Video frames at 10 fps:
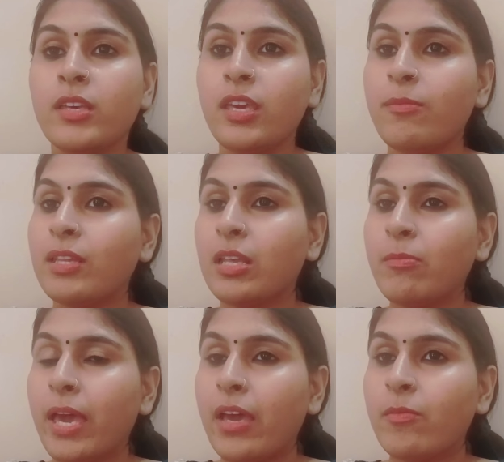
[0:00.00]
कि मतलब
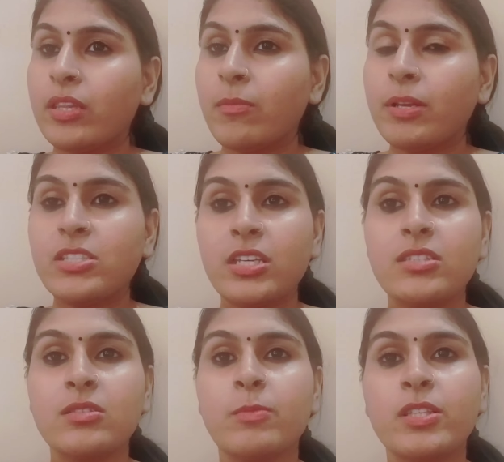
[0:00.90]
मैं मतलब बच्चे
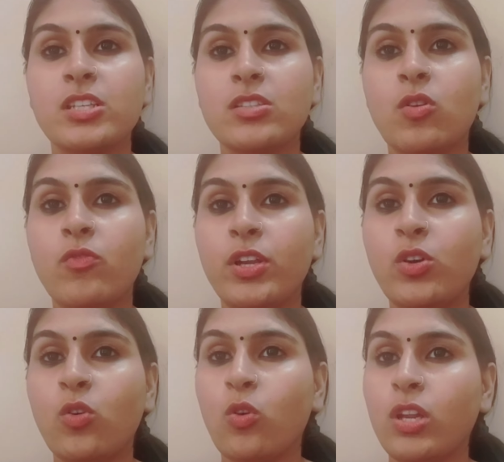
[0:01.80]
बच्चे को
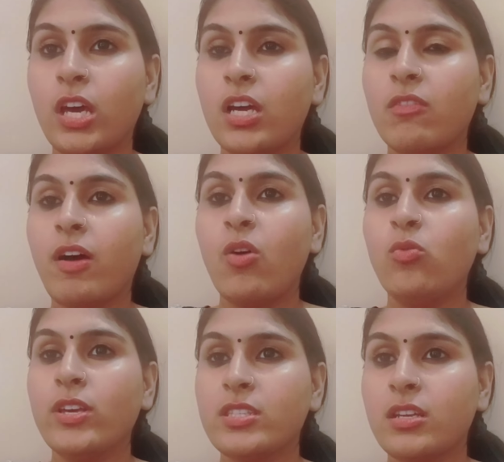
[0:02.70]
वीडियो कॉल ना
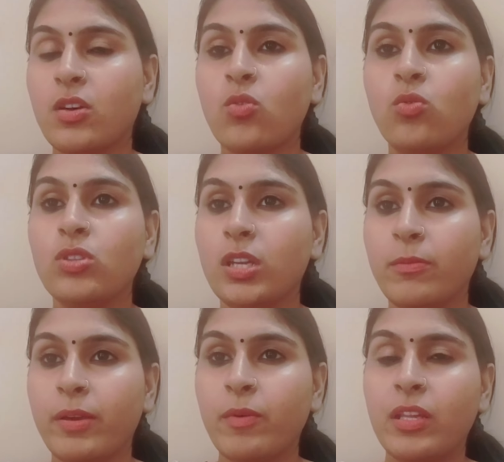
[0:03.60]
करवाऊ ऐसे रखूं दिल
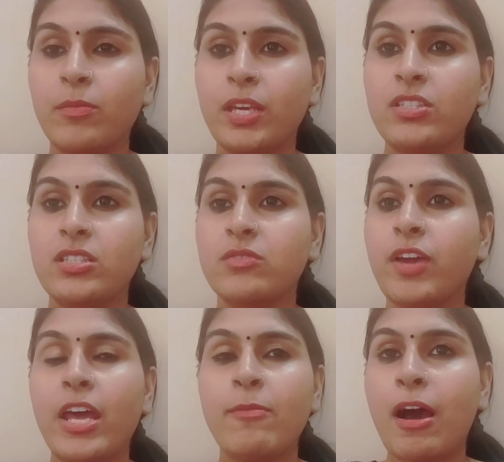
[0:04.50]
में मतलब ये चीज
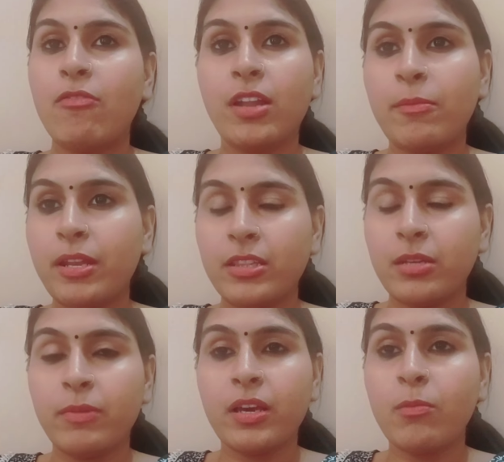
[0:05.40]
वैर भावना मेरे
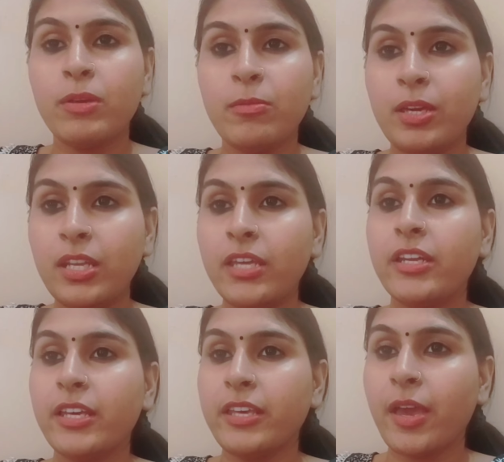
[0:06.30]
दिल में कभी भी नहीं
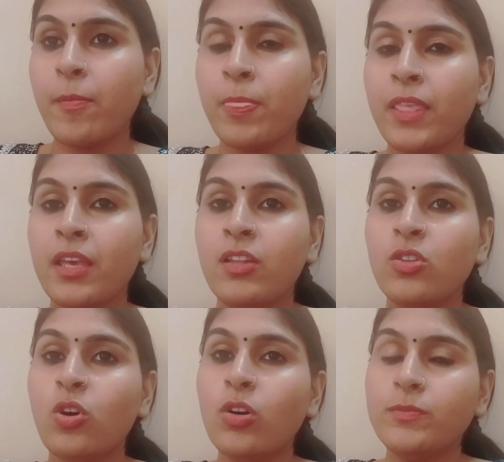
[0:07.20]
रही है
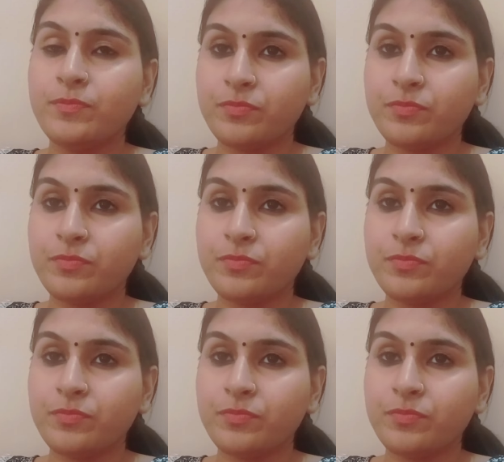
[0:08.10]
तो